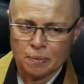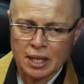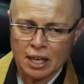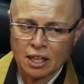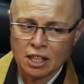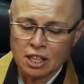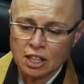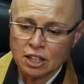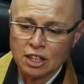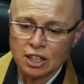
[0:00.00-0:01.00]
Né?
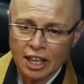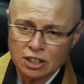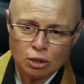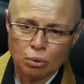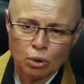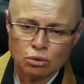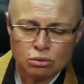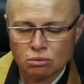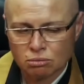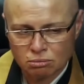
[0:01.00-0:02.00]
E esse é o
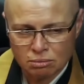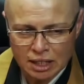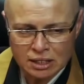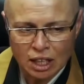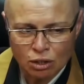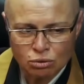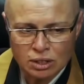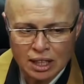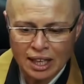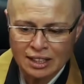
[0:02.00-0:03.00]
ponto mais alto,
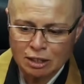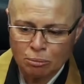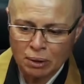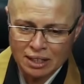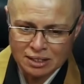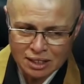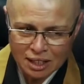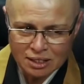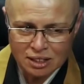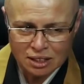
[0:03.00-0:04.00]
né? Essa
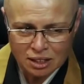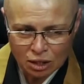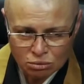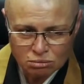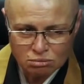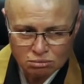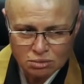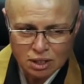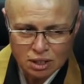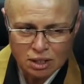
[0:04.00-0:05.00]
presença tão.
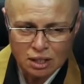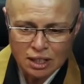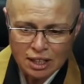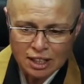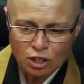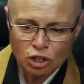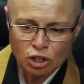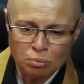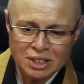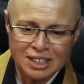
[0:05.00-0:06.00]
Uh, que
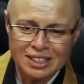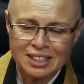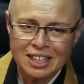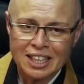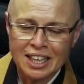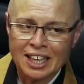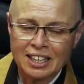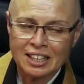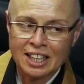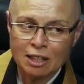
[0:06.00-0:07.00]
precisa. É
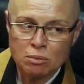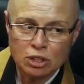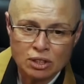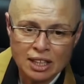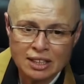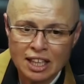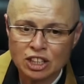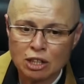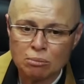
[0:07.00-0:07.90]
que tem que abandonar a ideia de que